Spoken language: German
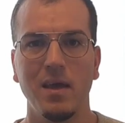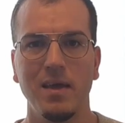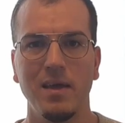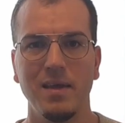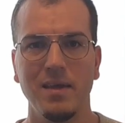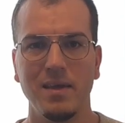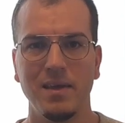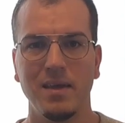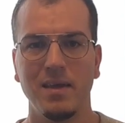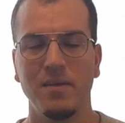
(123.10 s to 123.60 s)

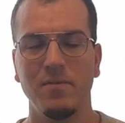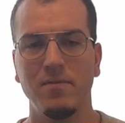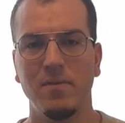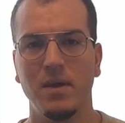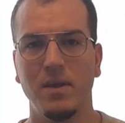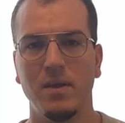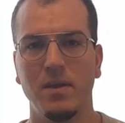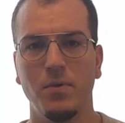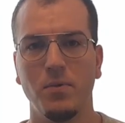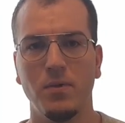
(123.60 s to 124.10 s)
Ich hingegen
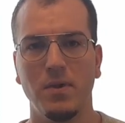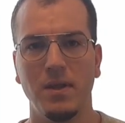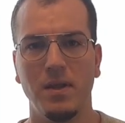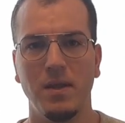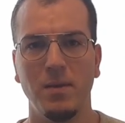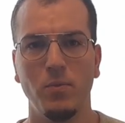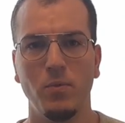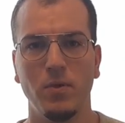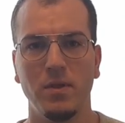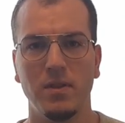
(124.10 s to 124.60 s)
werde die
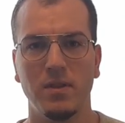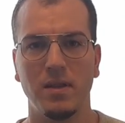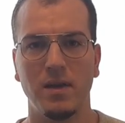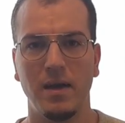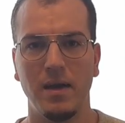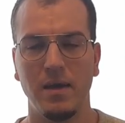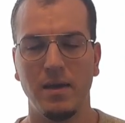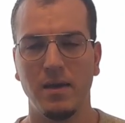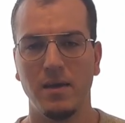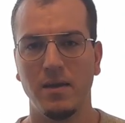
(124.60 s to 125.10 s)
Unternehmen nur in
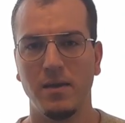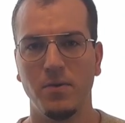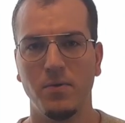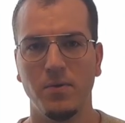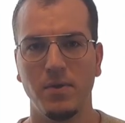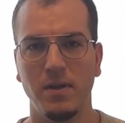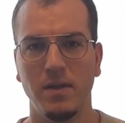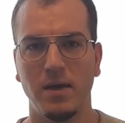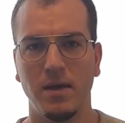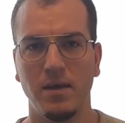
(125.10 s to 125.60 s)
drei
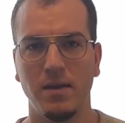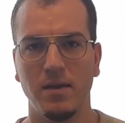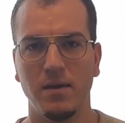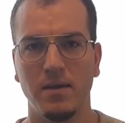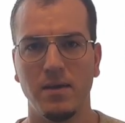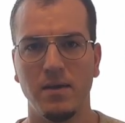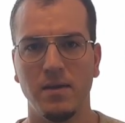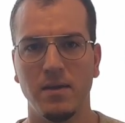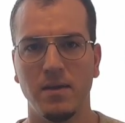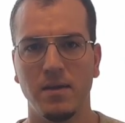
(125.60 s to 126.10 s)
Kategorien
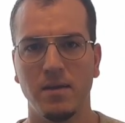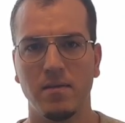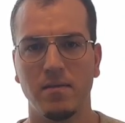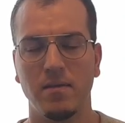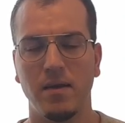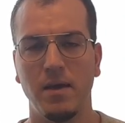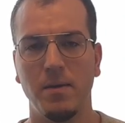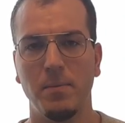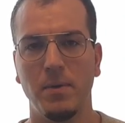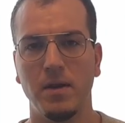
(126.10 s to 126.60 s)
einteilen. Das
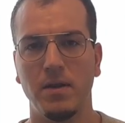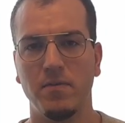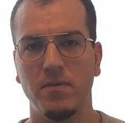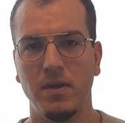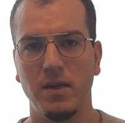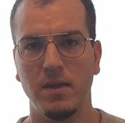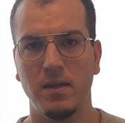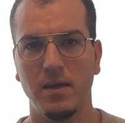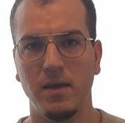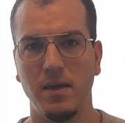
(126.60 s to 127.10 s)
ist einmal
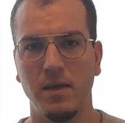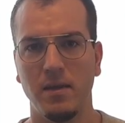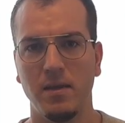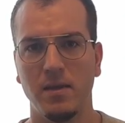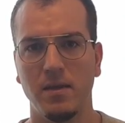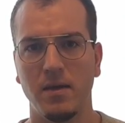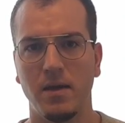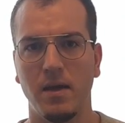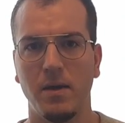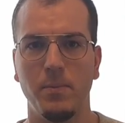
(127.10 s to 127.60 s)

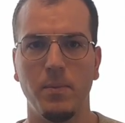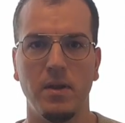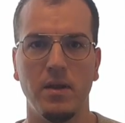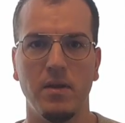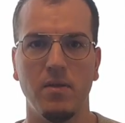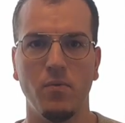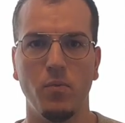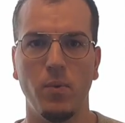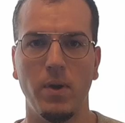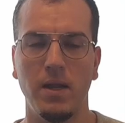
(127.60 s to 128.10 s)
Qualität,
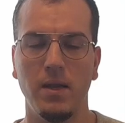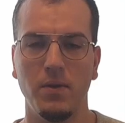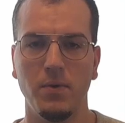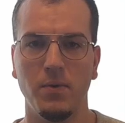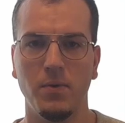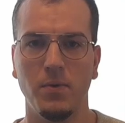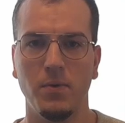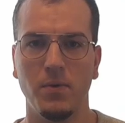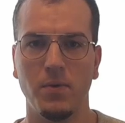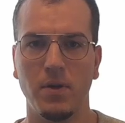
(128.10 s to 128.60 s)
einmal
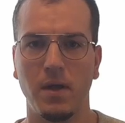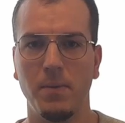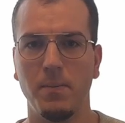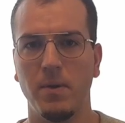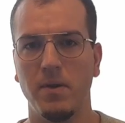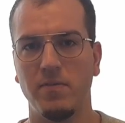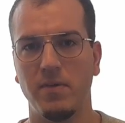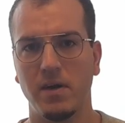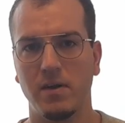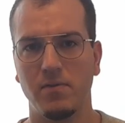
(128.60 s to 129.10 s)
Value und
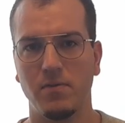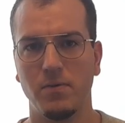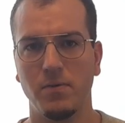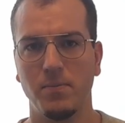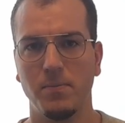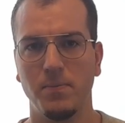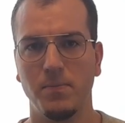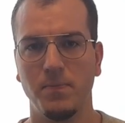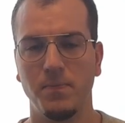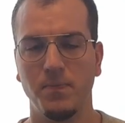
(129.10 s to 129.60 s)
einmal Wachstum.
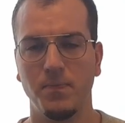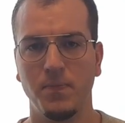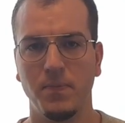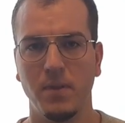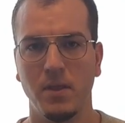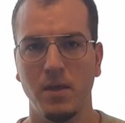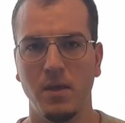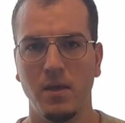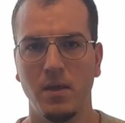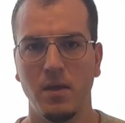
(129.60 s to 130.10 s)

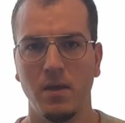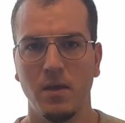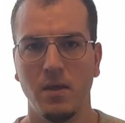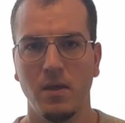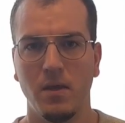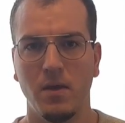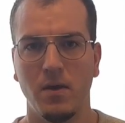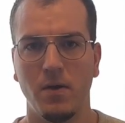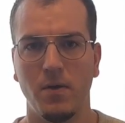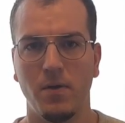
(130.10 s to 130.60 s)

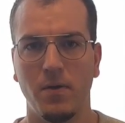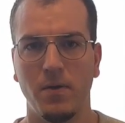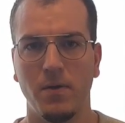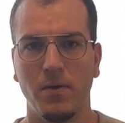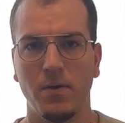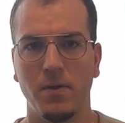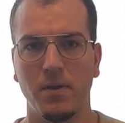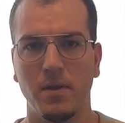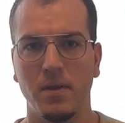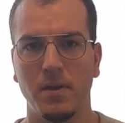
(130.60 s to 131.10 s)

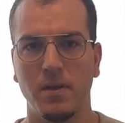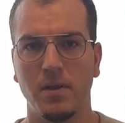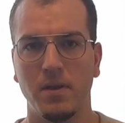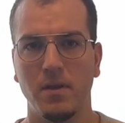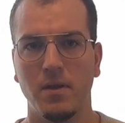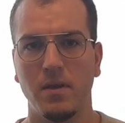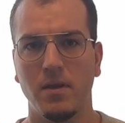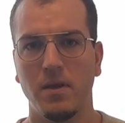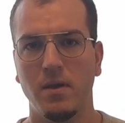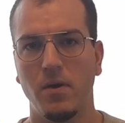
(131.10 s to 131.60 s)
Und
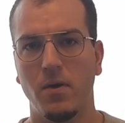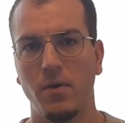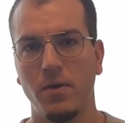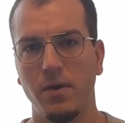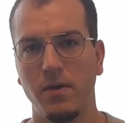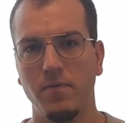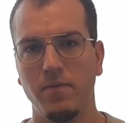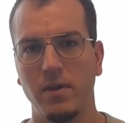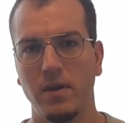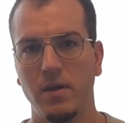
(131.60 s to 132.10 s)

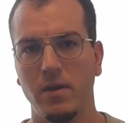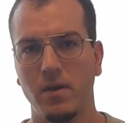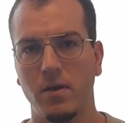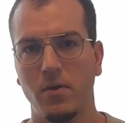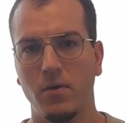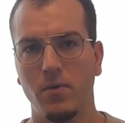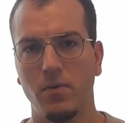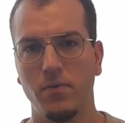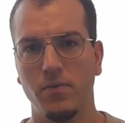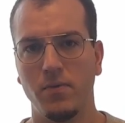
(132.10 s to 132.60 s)
heute werde ich
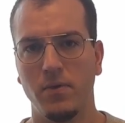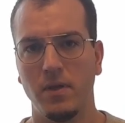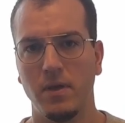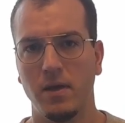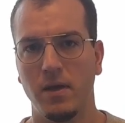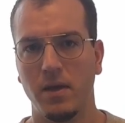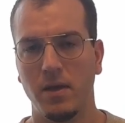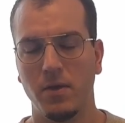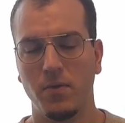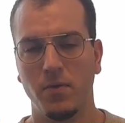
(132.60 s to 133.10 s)
auf die
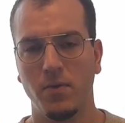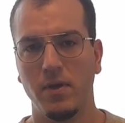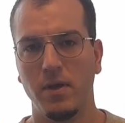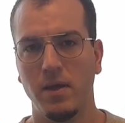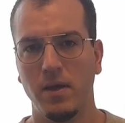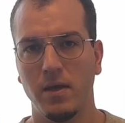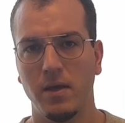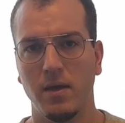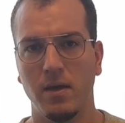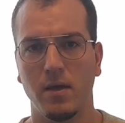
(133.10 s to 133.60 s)

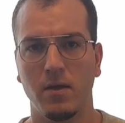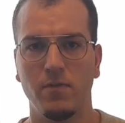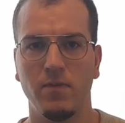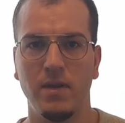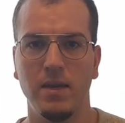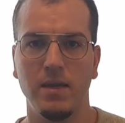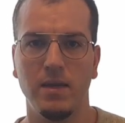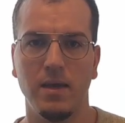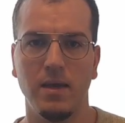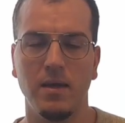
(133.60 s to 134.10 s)
Kategorie
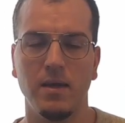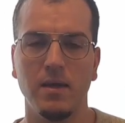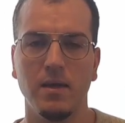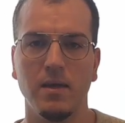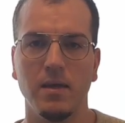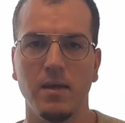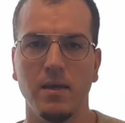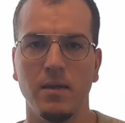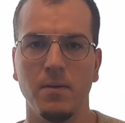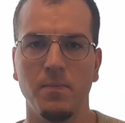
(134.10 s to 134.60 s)
Qualität
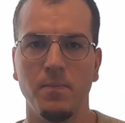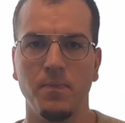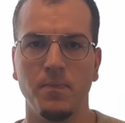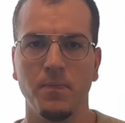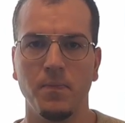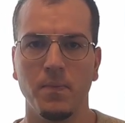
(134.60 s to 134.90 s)
eingehen